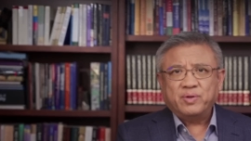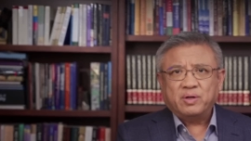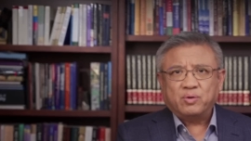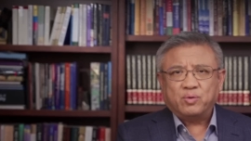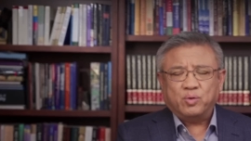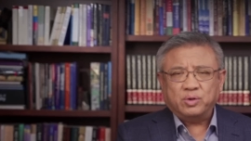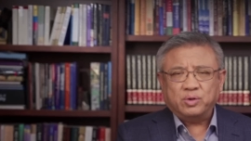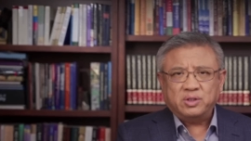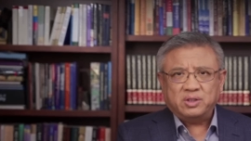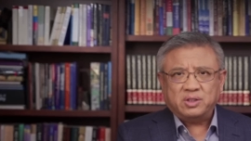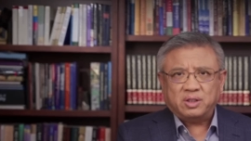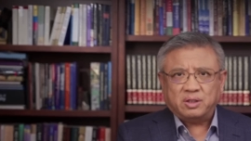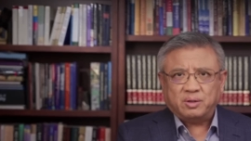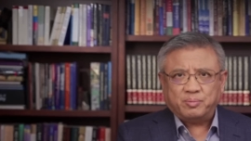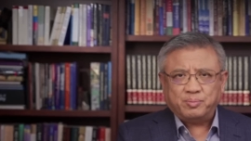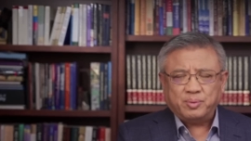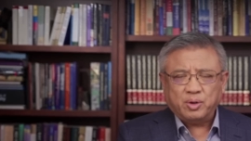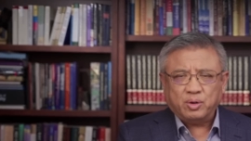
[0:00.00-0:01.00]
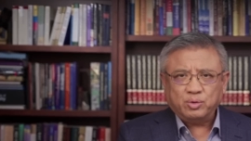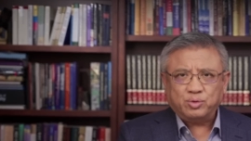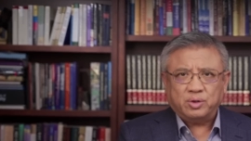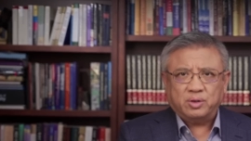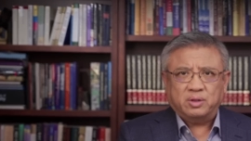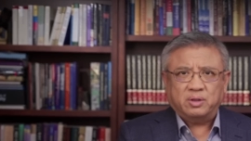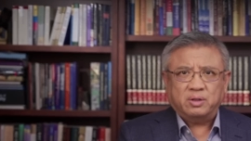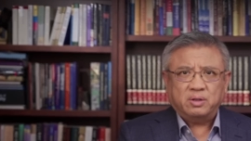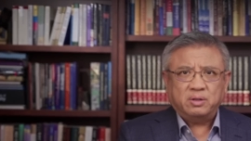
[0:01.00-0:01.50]
国际上的标
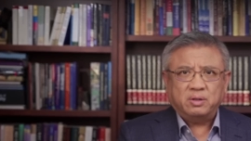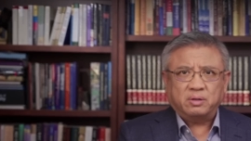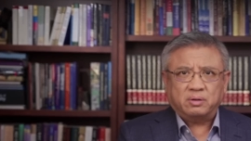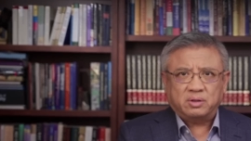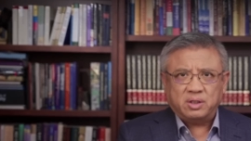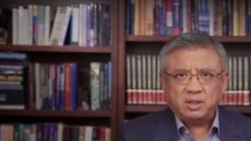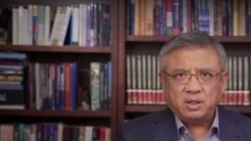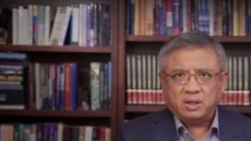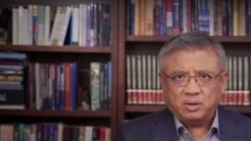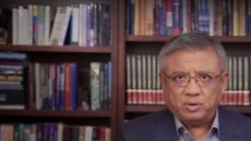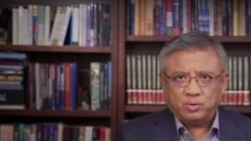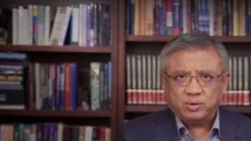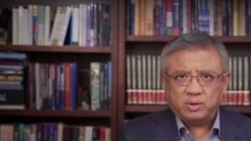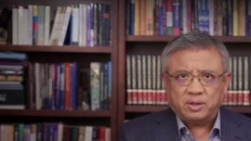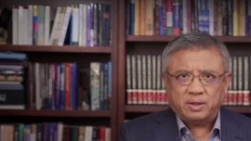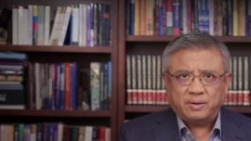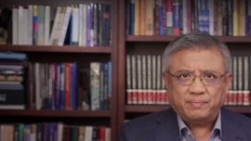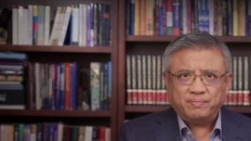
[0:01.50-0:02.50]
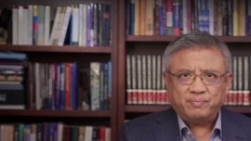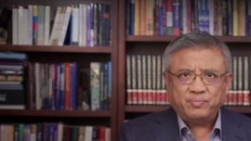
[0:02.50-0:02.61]
准要低很多的，